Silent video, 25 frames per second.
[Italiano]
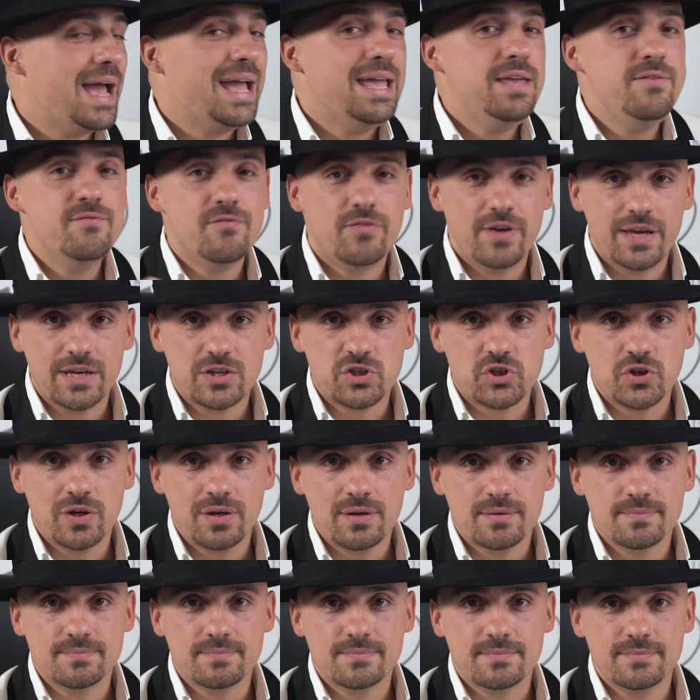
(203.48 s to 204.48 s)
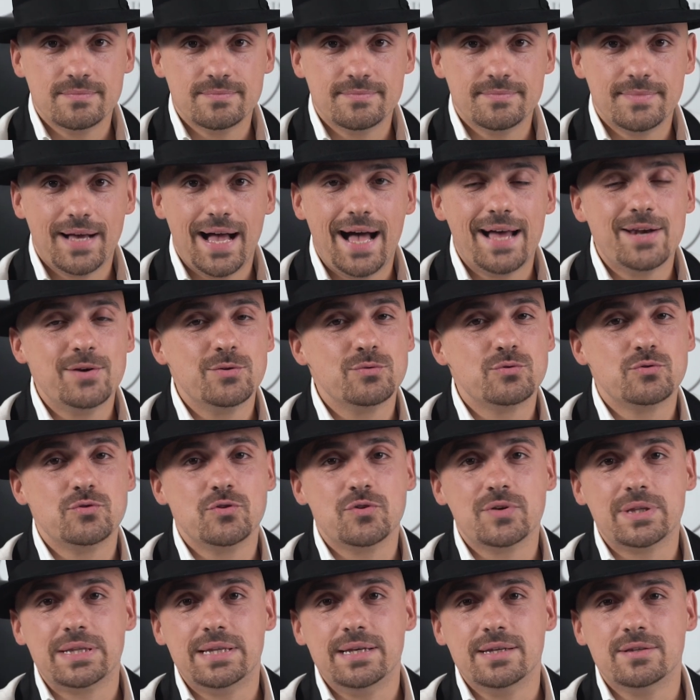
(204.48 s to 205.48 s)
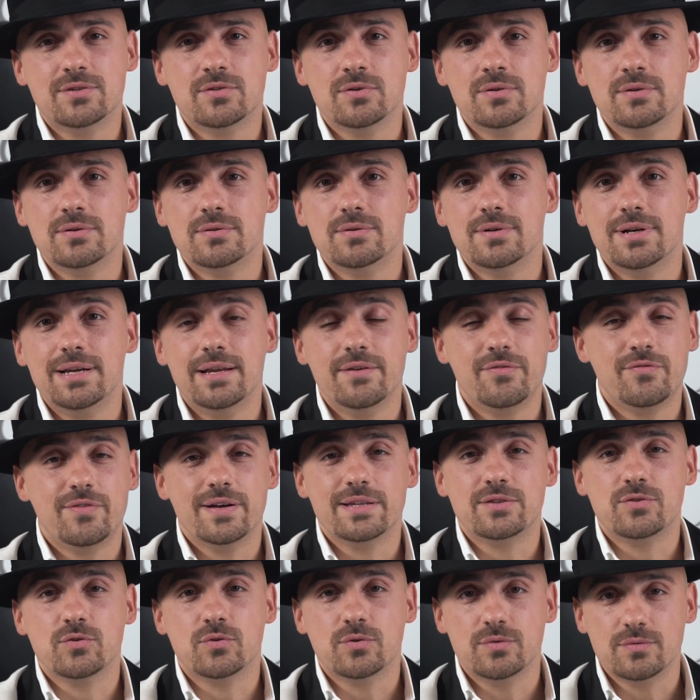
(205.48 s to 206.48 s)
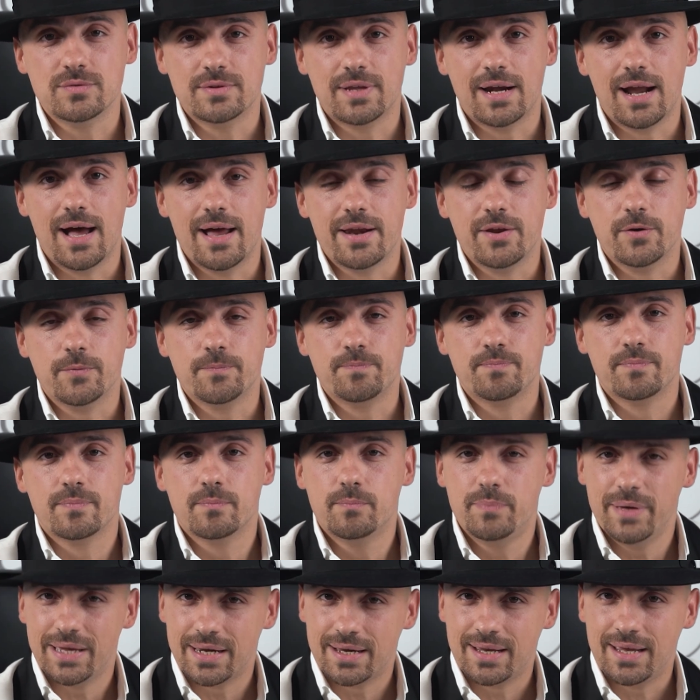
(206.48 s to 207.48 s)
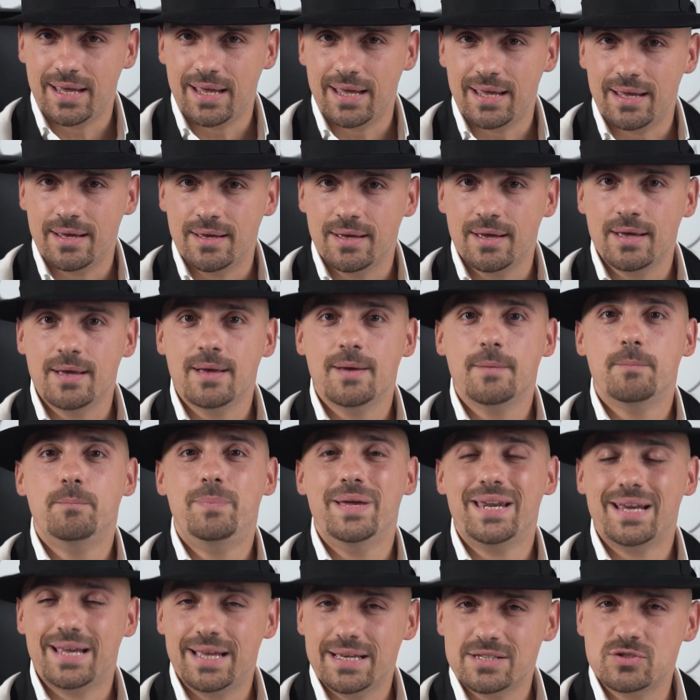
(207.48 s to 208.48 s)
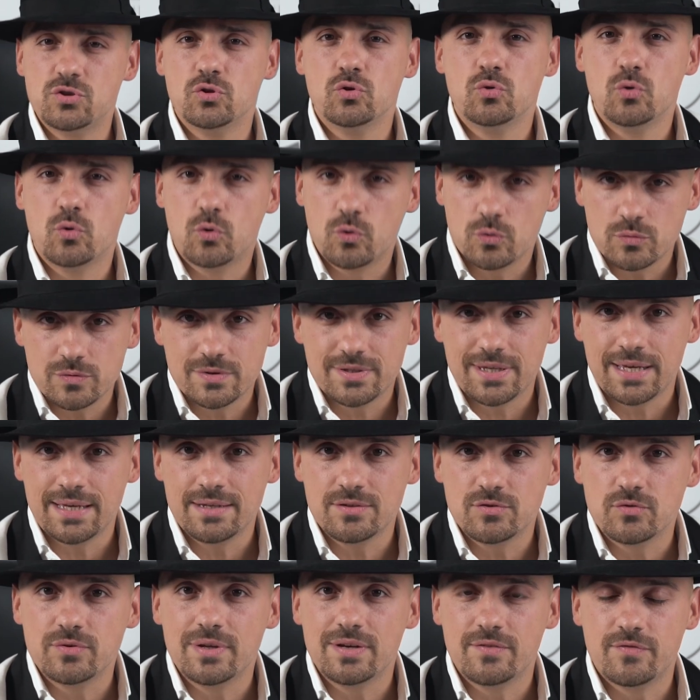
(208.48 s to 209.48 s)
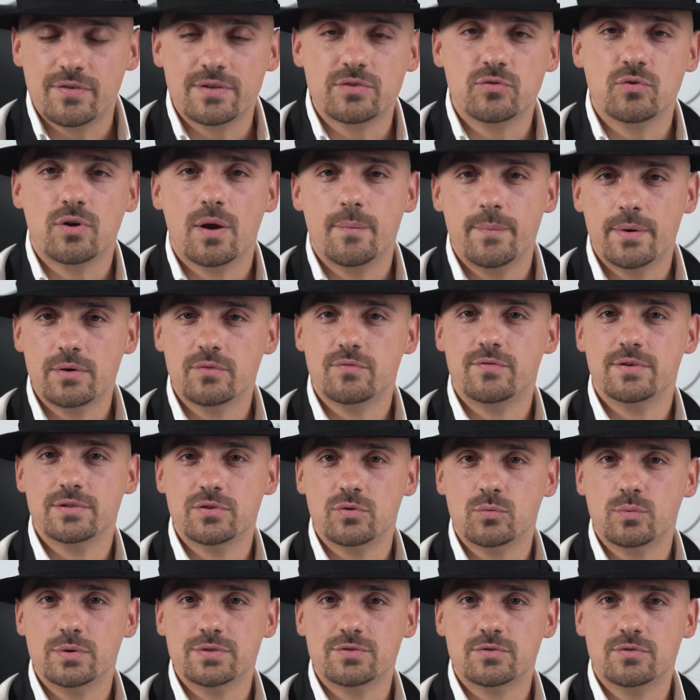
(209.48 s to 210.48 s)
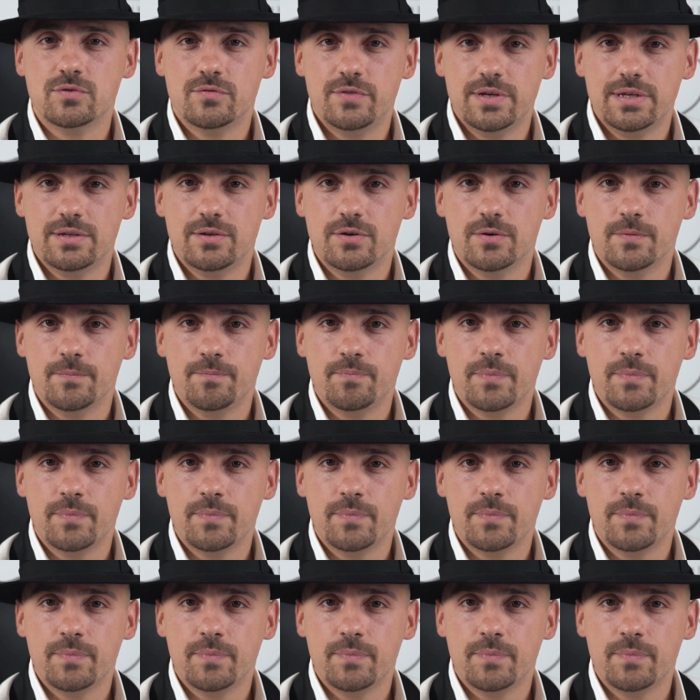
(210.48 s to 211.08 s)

Invece hanno sortito l'effetto contrario. Perché? Perché sono contento del fatto che abbiano fatto questo video?